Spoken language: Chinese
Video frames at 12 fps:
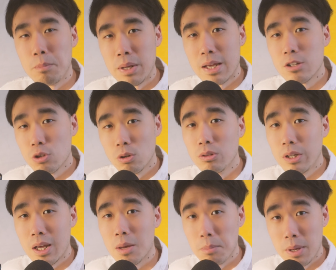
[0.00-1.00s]
边充
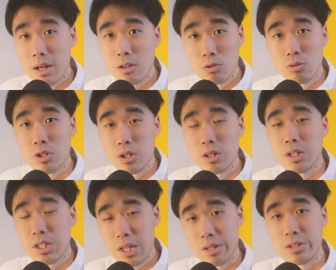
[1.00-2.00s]
电边录制的
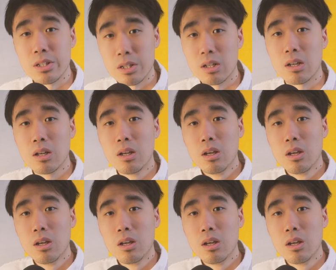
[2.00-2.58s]
相机了。